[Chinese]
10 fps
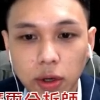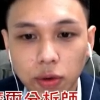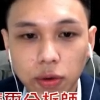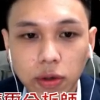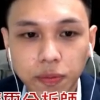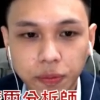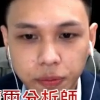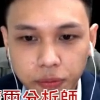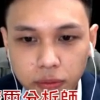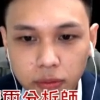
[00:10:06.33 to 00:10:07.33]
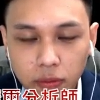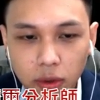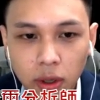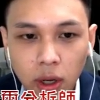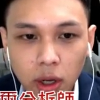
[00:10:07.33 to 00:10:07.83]
对，因为
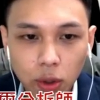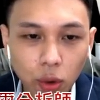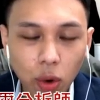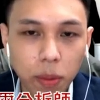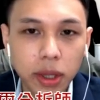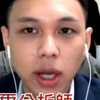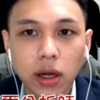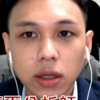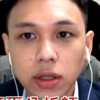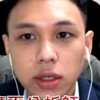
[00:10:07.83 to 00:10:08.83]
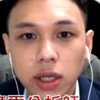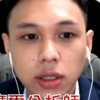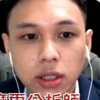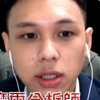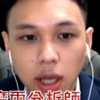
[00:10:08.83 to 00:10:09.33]
如果我们单看第
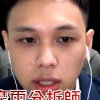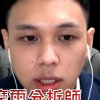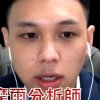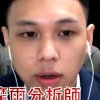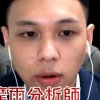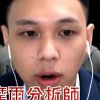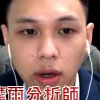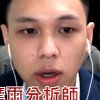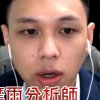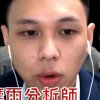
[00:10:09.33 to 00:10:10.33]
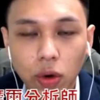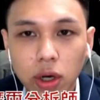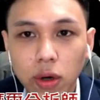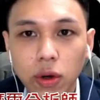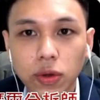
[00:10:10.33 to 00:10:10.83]
三季来讲的话，国
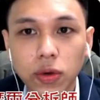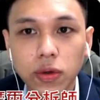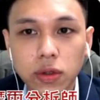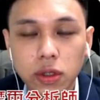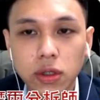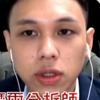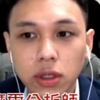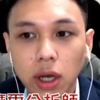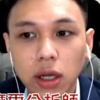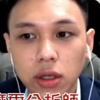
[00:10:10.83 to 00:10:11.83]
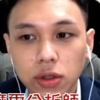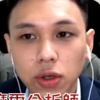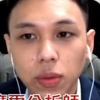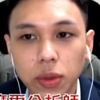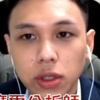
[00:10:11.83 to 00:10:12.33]
科委对于四星它的营
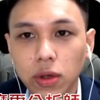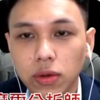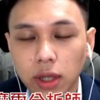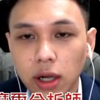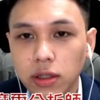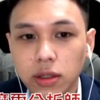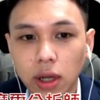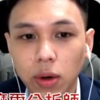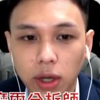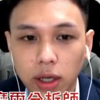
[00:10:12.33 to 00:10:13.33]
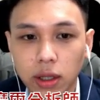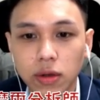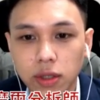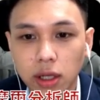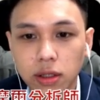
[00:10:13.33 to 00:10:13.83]
收比重当然是到了两
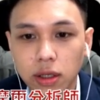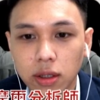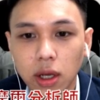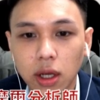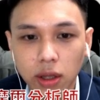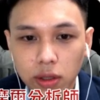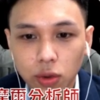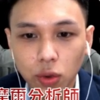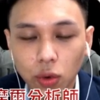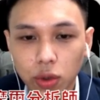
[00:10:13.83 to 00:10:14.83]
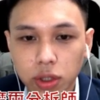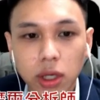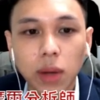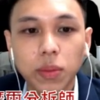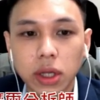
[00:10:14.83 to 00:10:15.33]
到三成。但如果是
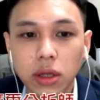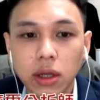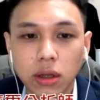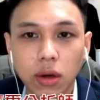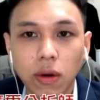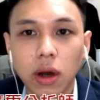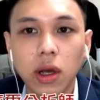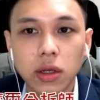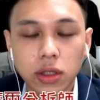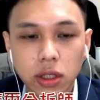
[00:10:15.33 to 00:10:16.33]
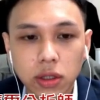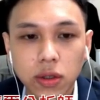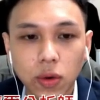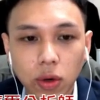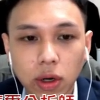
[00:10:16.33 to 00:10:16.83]
看明年的话，其
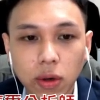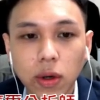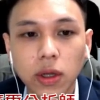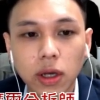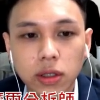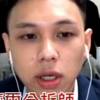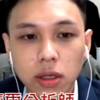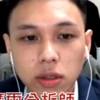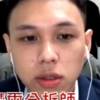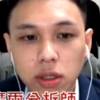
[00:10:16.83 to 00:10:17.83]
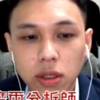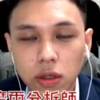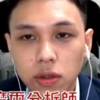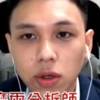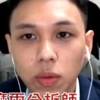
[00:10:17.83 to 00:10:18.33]
实国科委它在四星
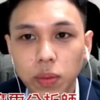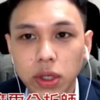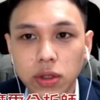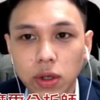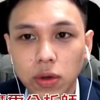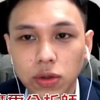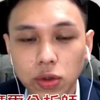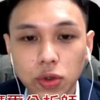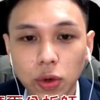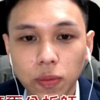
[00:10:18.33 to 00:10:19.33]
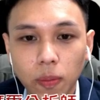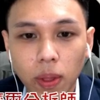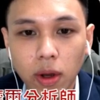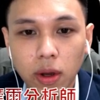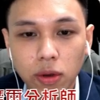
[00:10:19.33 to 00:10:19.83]
营收比重，就是说，
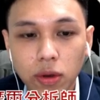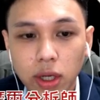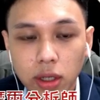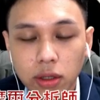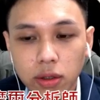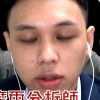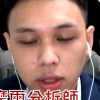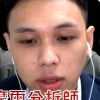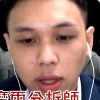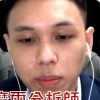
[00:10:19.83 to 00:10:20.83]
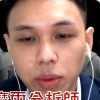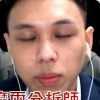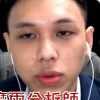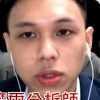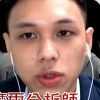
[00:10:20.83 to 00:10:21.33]
因为它的订单
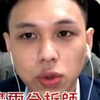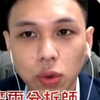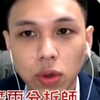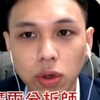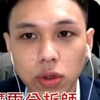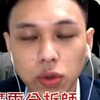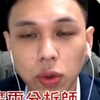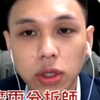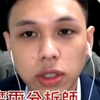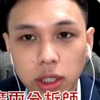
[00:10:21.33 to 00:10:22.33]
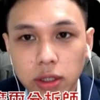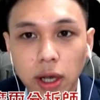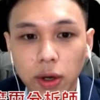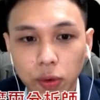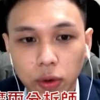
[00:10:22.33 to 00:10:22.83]
并不是说所谓的签
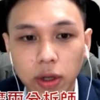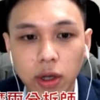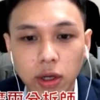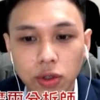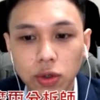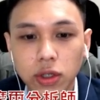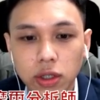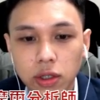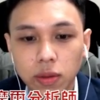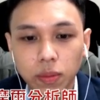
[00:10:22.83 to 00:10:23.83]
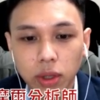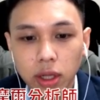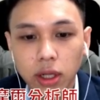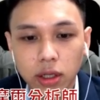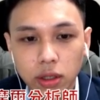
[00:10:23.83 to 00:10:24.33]
长约，所以其实明
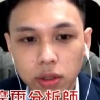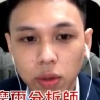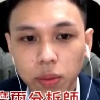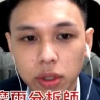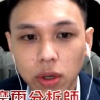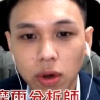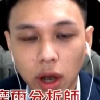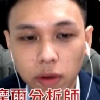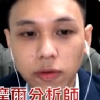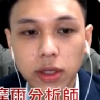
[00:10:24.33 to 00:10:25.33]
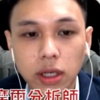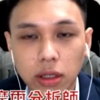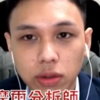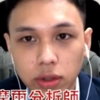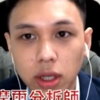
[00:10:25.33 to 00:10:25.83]
年的营收比重还非常
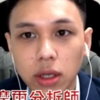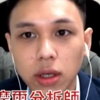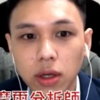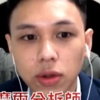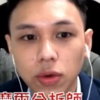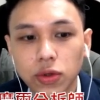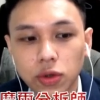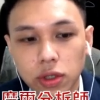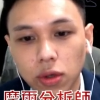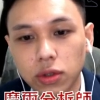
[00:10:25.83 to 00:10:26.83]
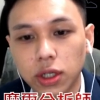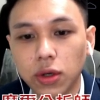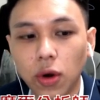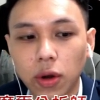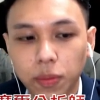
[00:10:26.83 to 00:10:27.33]
的低。对，所以这种情
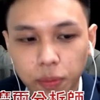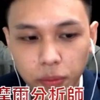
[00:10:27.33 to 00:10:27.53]
况。